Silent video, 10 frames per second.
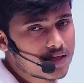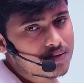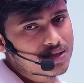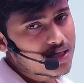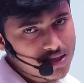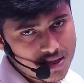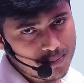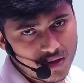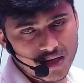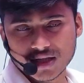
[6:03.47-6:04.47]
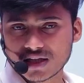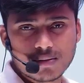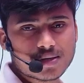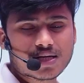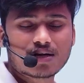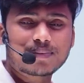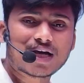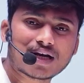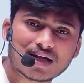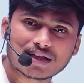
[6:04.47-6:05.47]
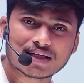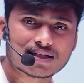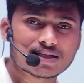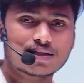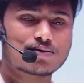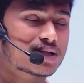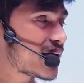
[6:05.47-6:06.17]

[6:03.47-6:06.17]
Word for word: होती असंभव है अतः हमारी कल्पना गलत है इसे सिद्ध होता है